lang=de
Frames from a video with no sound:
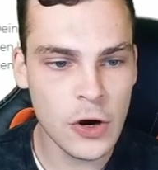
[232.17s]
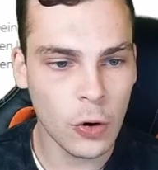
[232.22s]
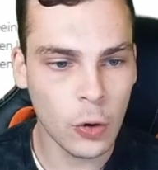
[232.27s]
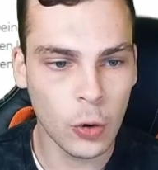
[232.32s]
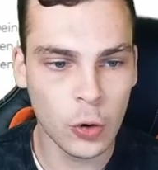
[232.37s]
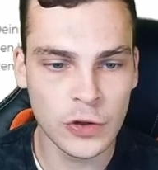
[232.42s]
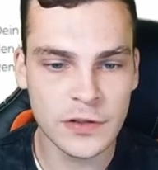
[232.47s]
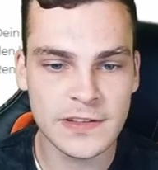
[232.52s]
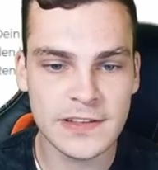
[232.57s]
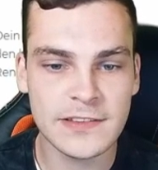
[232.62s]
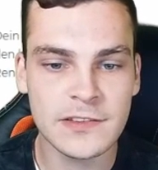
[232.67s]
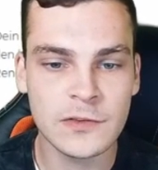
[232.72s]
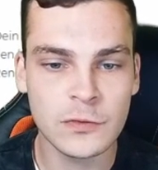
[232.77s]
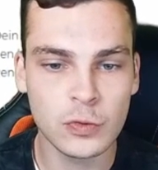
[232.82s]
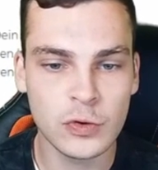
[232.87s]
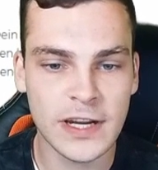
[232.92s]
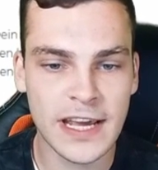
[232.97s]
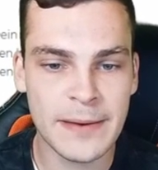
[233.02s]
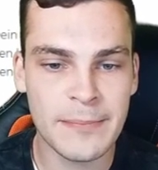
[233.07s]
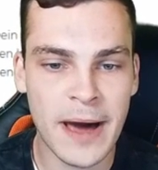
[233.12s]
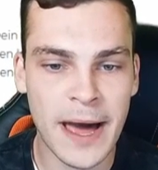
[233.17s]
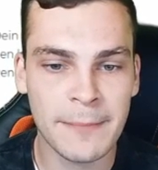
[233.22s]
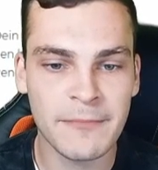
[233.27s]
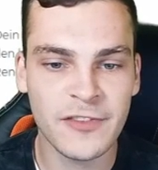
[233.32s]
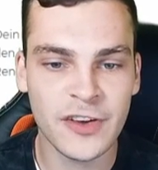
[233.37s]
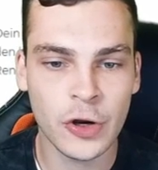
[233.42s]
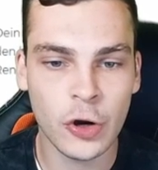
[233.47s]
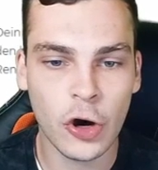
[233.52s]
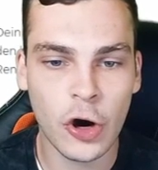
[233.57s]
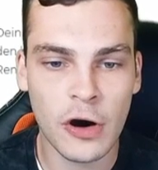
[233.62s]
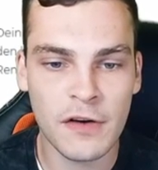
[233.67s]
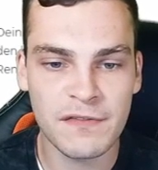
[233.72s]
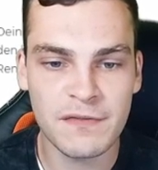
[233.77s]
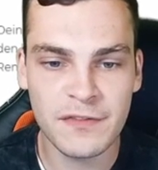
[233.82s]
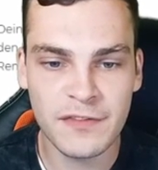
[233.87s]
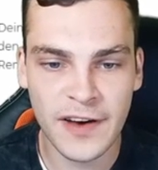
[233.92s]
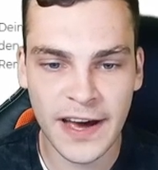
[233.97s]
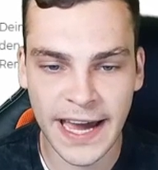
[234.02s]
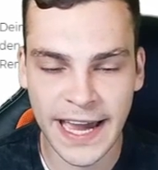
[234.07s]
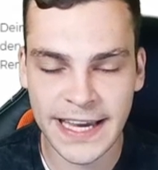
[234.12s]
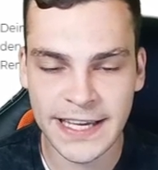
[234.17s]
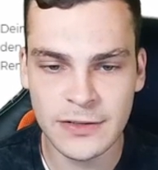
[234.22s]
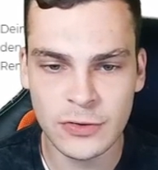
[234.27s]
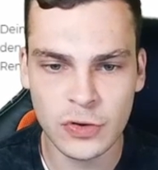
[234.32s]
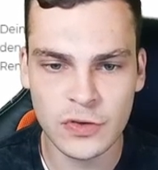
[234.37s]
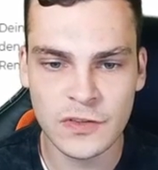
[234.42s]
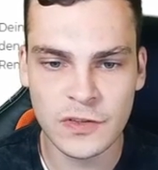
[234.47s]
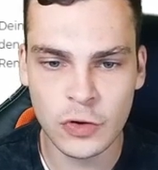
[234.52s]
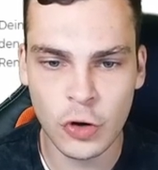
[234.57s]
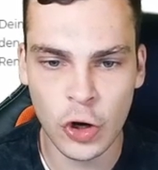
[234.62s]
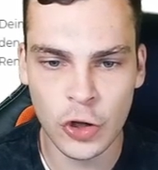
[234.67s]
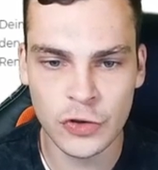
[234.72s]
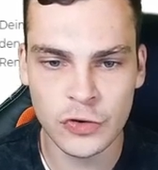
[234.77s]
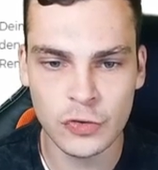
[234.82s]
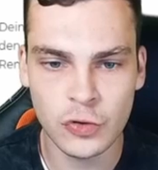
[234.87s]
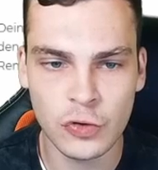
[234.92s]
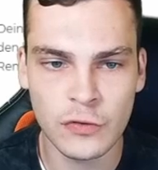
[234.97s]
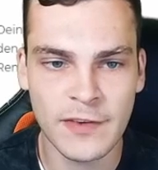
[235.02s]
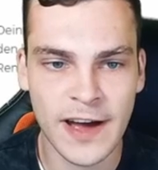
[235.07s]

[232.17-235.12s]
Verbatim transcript: und zudem haben wir noch auf dem Verrechnungskonto,